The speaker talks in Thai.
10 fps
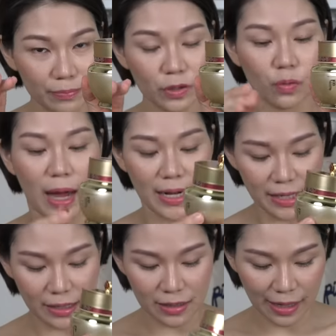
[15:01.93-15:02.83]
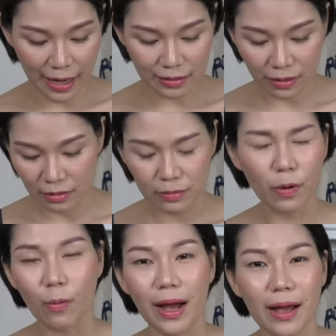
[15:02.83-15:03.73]
บลงมานิดนึงนะคะแต่ก็
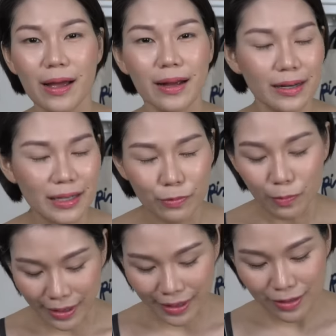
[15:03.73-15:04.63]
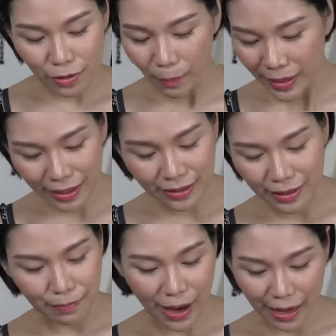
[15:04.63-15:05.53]
บอกว่ากระเถิบลงมานิดนึงก็ไม่ได้กระ
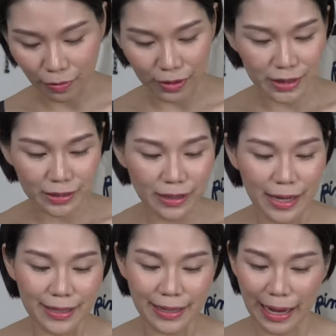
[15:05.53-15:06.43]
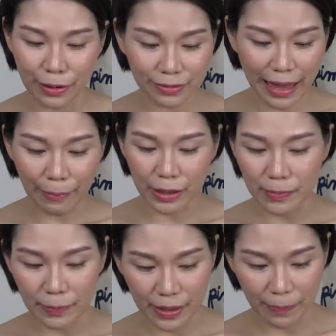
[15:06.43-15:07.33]
เถิบมากหรอกคือยังไงก็ตามคื
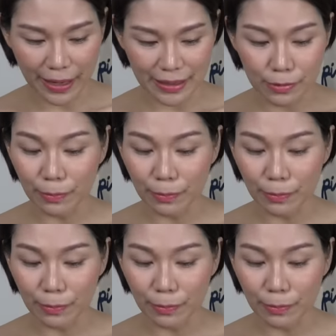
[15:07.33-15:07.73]
อเป็นผลิตภัณฑ์ที่